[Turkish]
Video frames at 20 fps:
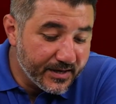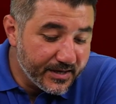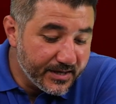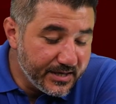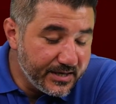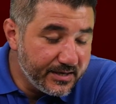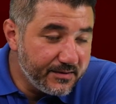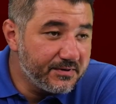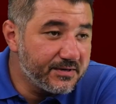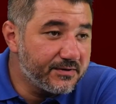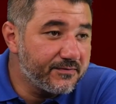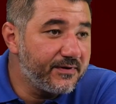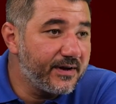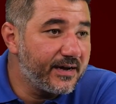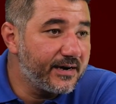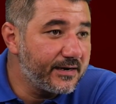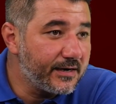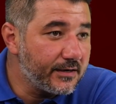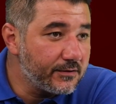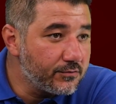iyi bir
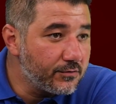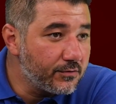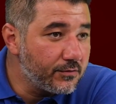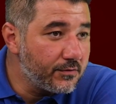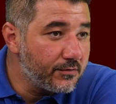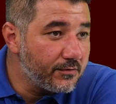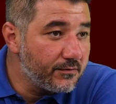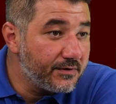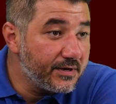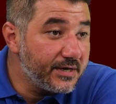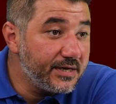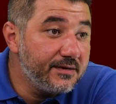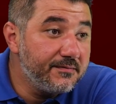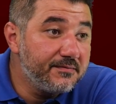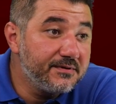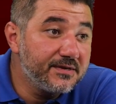Fernando ve iyi